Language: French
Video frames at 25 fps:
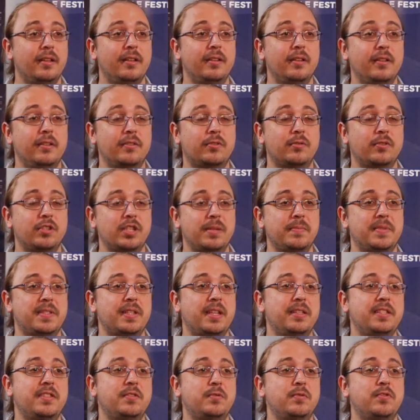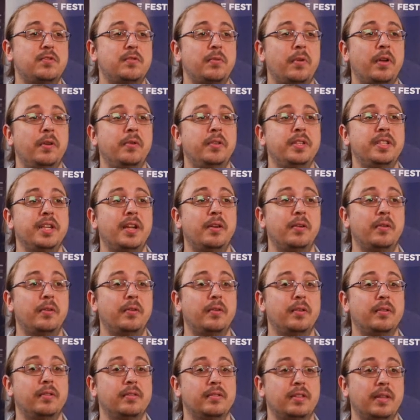Euh, ce que j'aime, c'est la discussion et le
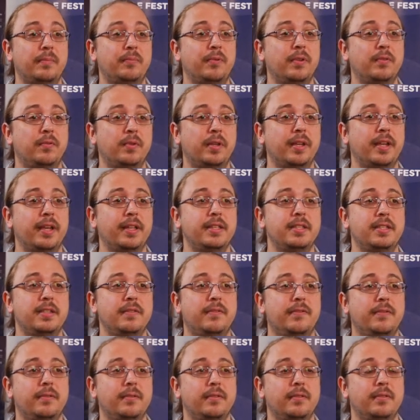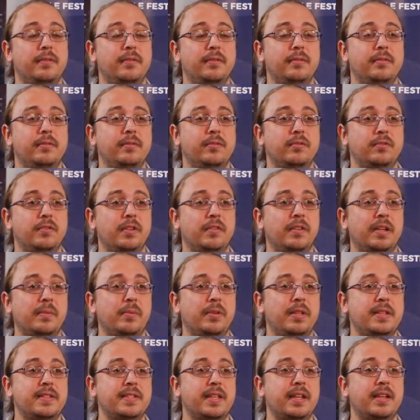dialogue d'un point de vue créatif. Euh, je viens
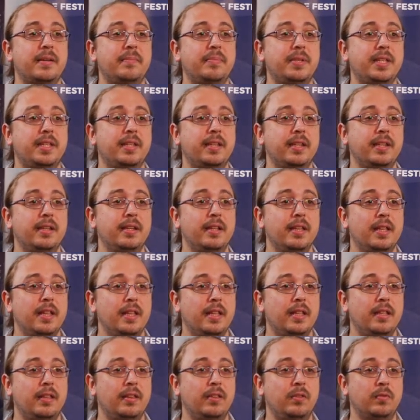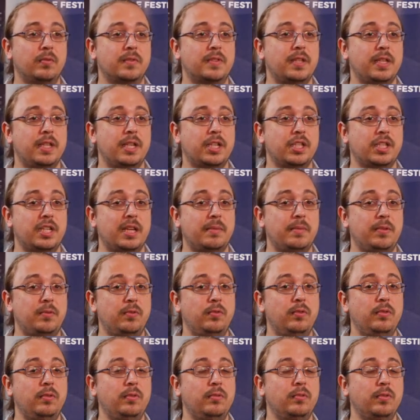vraiment des arts appliqués, donc c'est-à-dire que j'ai
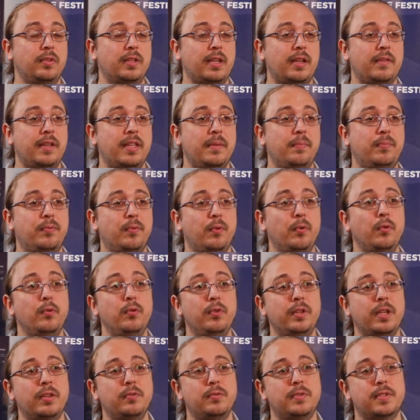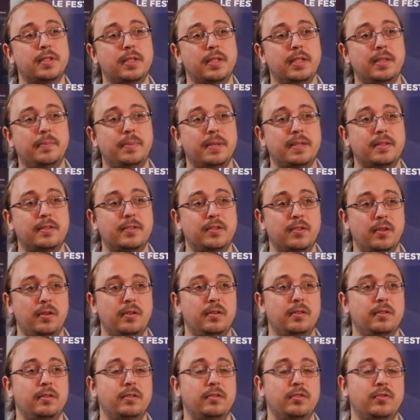l'habitude de travailler pour une industrie et pas seule.